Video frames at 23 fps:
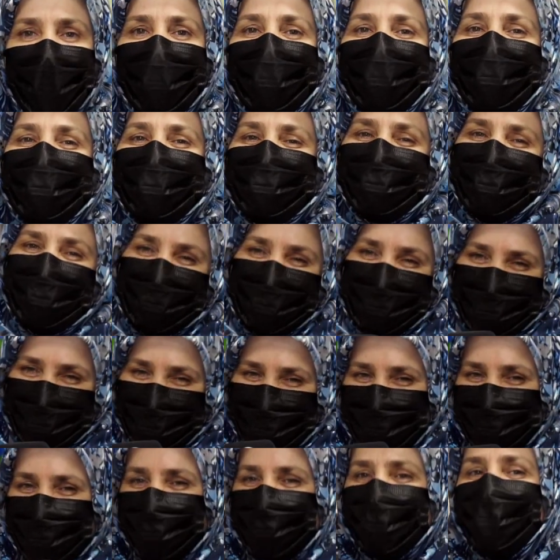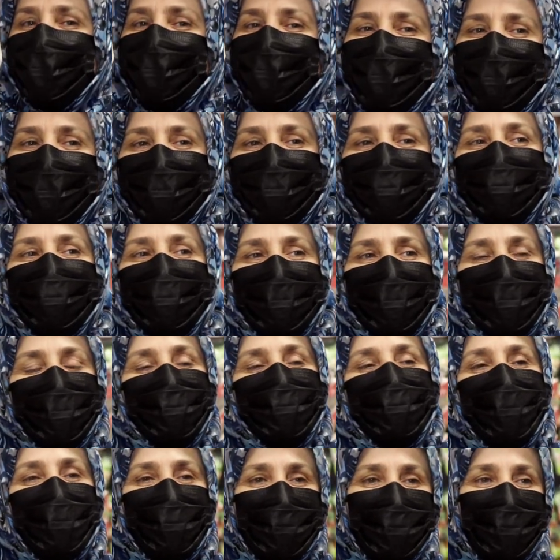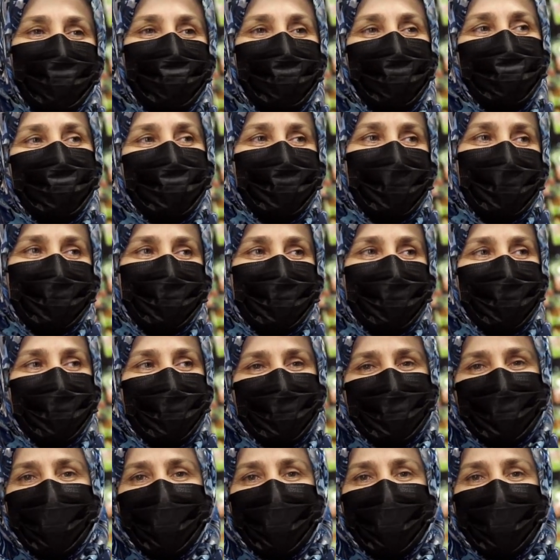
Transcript: Eh. Doğru. Doğru. Bana istiyor. Ayraboğlu. Yok yapamayacağız en iyisi.